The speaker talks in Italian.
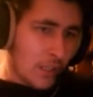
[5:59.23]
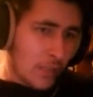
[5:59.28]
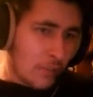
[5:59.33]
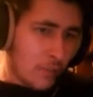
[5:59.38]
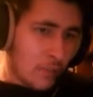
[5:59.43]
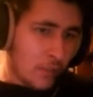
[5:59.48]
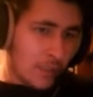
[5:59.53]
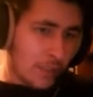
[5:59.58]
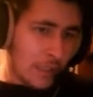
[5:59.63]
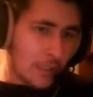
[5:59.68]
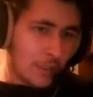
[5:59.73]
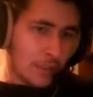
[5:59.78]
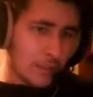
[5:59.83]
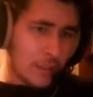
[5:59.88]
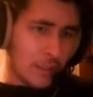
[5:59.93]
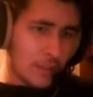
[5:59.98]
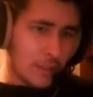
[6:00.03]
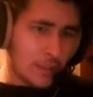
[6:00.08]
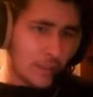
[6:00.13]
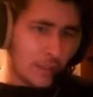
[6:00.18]
Buttalo,
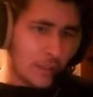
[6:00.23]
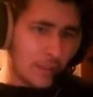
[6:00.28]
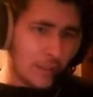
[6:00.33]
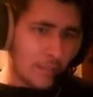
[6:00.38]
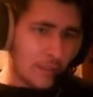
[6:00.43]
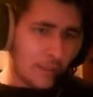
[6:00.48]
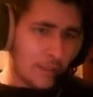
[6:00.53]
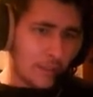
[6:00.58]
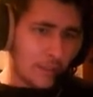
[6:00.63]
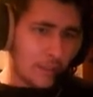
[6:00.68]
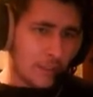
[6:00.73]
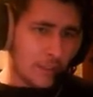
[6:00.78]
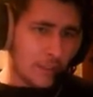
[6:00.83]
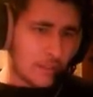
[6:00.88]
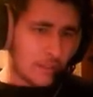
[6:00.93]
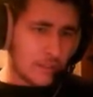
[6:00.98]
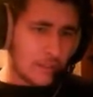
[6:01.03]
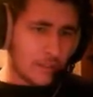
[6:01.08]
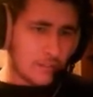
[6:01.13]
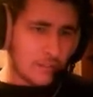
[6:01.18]
buttalo, buttalo il pezzo!
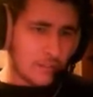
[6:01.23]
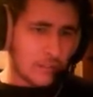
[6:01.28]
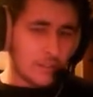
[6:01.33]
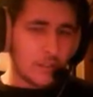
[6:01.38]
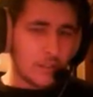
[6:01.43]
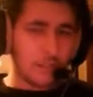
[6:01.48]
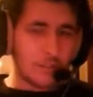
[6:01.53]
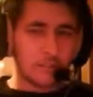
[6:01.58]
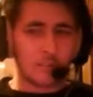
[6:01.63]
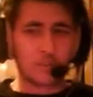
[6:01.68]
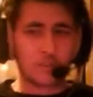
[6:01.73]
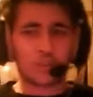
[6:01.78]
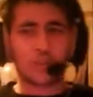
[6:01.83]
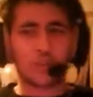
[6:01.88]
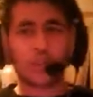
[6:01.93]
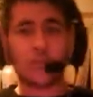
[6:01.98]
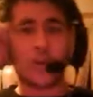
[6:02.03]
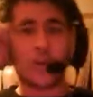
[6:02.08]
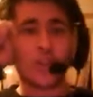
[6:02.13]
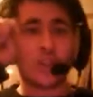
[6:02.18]

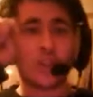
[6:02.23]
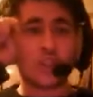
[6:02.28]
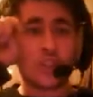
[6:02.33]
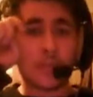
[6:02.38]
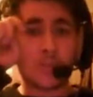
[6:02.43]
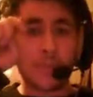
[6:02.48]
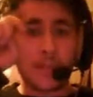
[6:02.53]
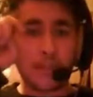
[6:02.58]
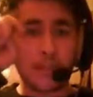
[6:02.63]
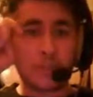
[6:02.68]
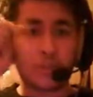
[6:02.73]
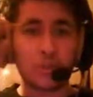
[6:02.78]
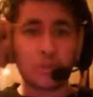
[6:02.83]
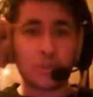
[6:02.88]
Sono morto ma sono